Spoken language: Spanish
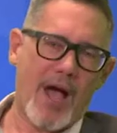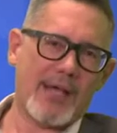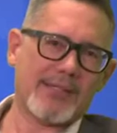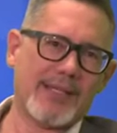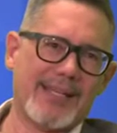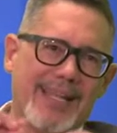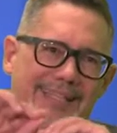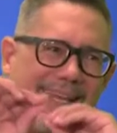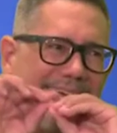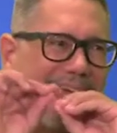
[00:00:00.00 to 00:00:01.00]
haces la
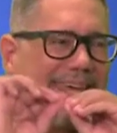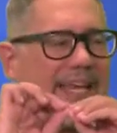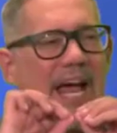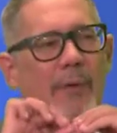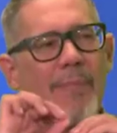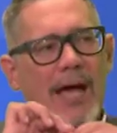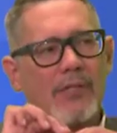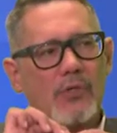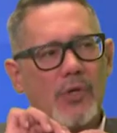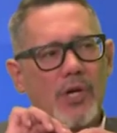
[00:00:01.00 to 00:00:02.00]
tienes que ir
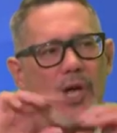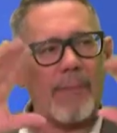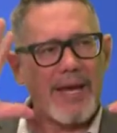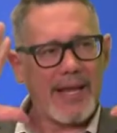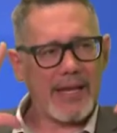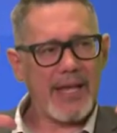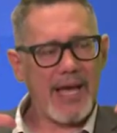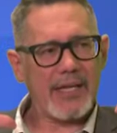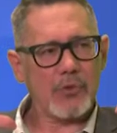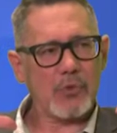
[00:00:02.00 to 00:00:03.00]
armando para
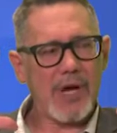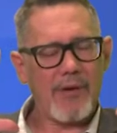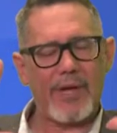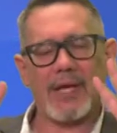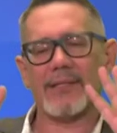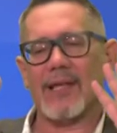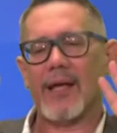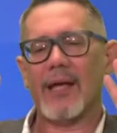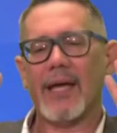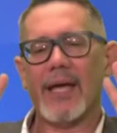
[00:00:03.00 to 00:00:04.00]
crear en tu
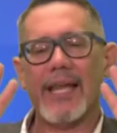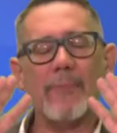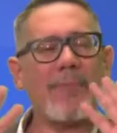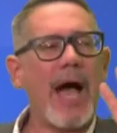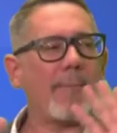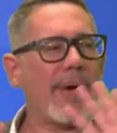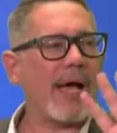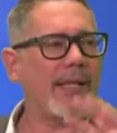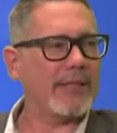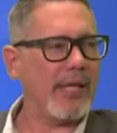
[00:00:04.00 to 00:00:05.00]
cabeza el
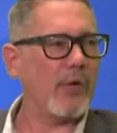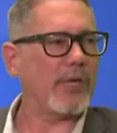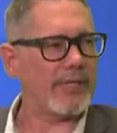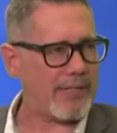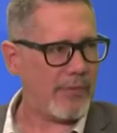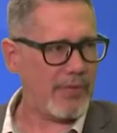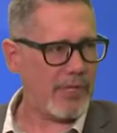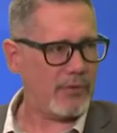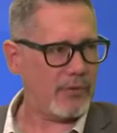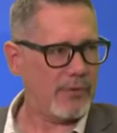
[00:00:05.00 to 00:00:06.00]
mapa de lo que estás
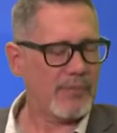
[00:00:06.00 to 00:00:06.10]
viendo.